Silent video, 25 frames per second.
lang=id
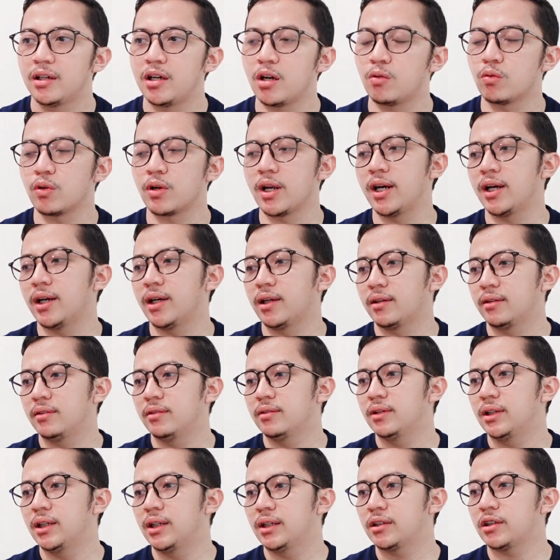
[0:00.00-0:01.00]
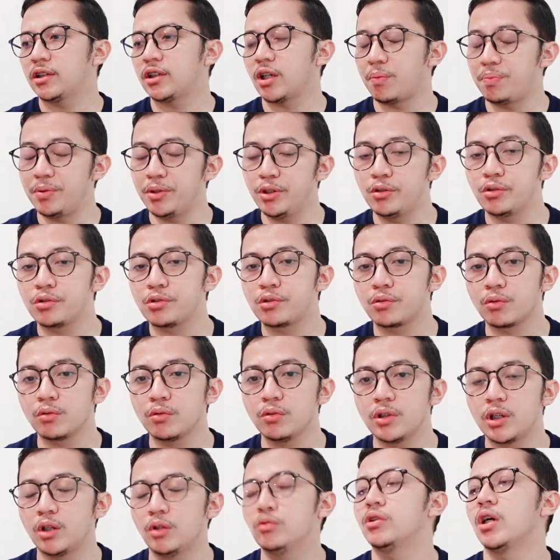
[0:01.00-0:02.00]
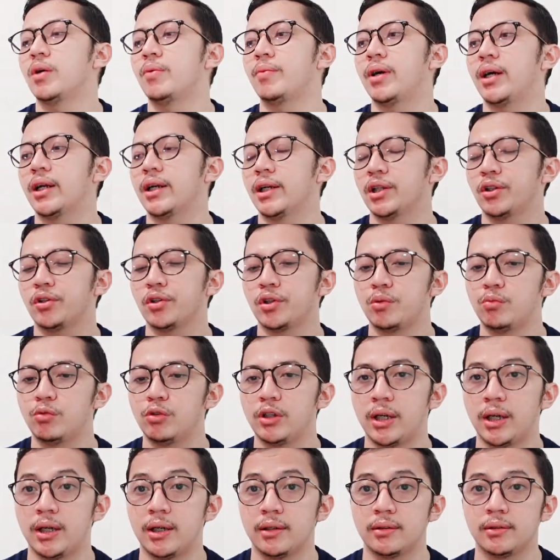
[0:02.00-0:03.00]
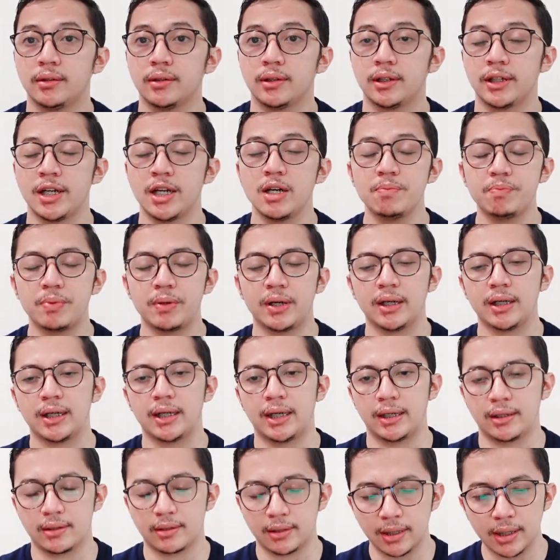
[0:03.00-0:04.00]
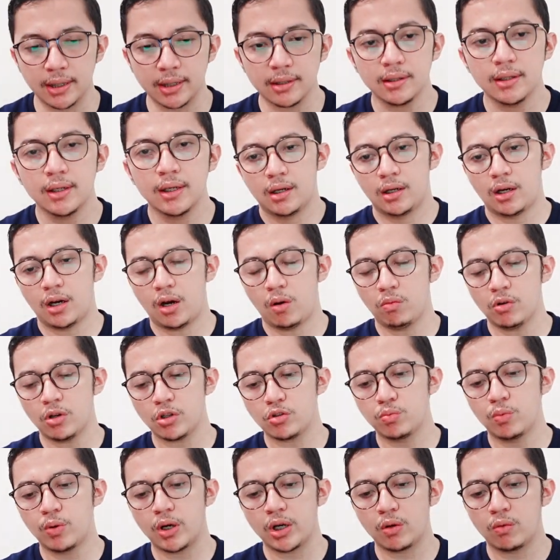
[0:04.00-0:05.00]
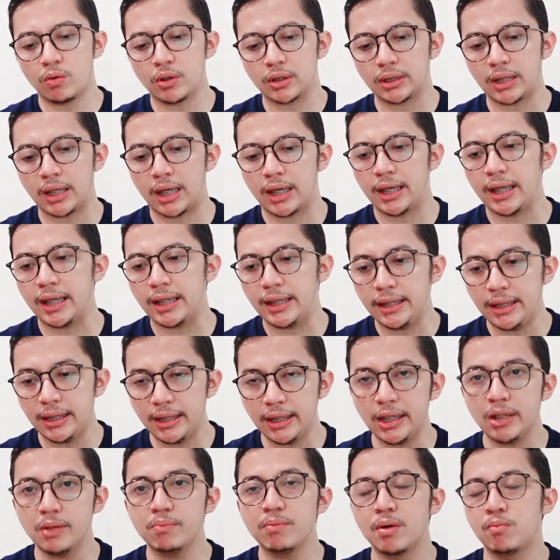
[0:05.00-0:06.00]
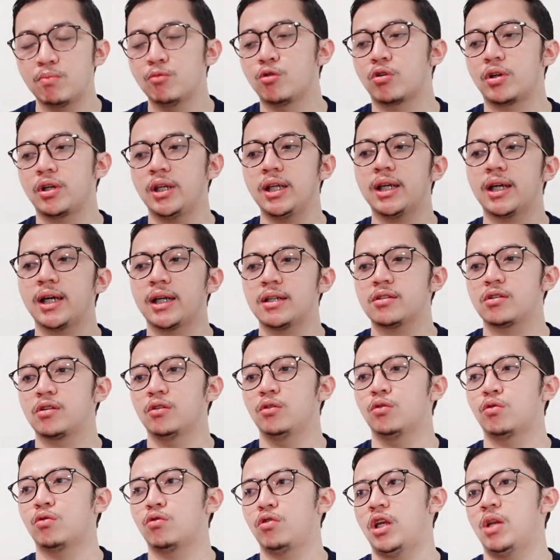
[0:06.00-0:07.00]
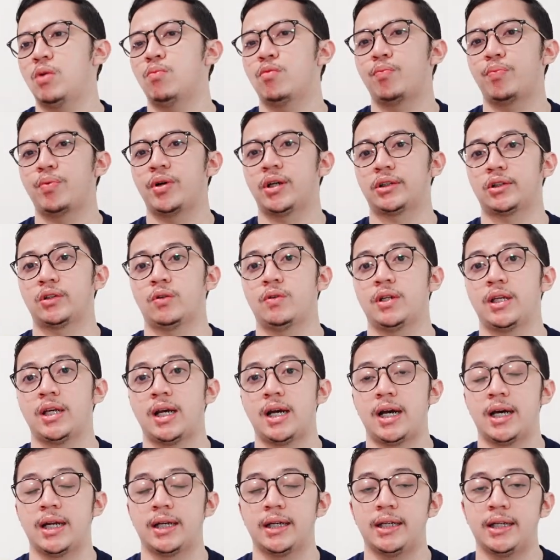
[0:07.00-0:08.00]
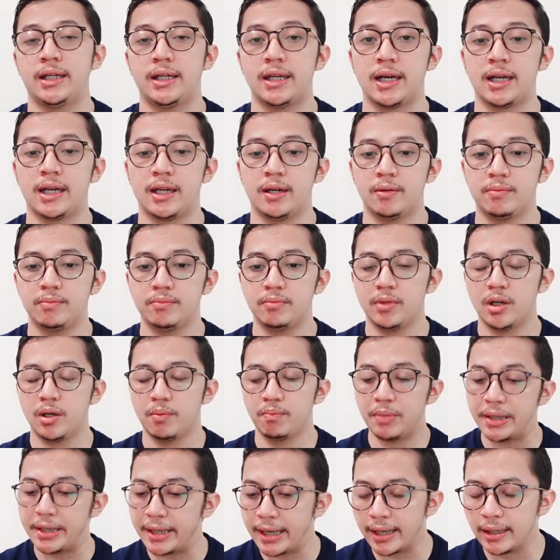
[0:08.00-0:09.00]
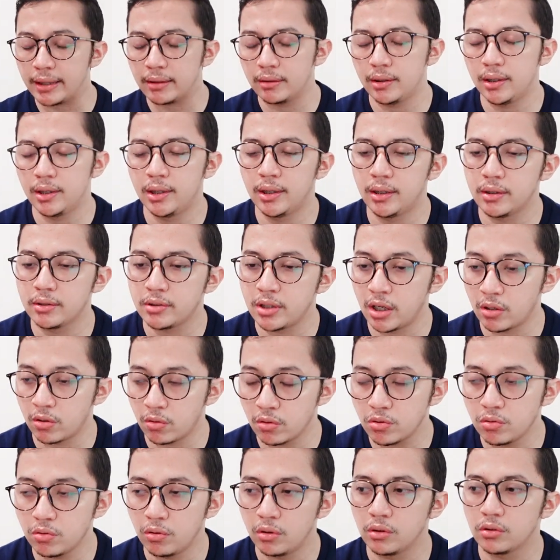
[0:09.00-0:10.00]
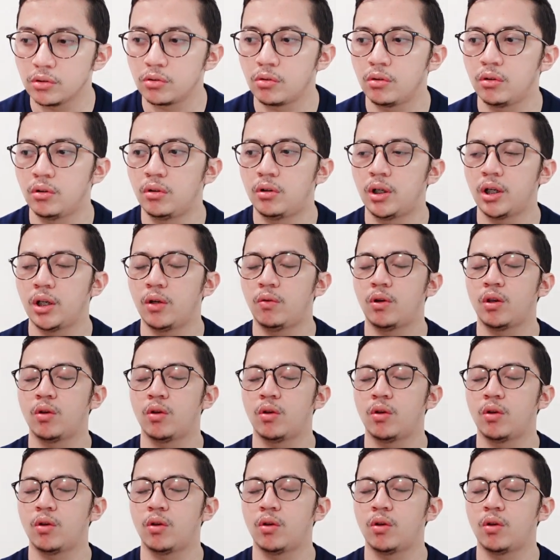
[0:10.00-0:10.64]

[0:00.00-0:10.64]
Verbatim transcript: kekurangan tetapi justru keutamaan atau kemudian. Kenapa? Karena eh, Allah Subhanahu wa taala ingin memurnikan seluruh ilmu pengetahuan yang ada di dalam benak eh, sang Rasul sallallahu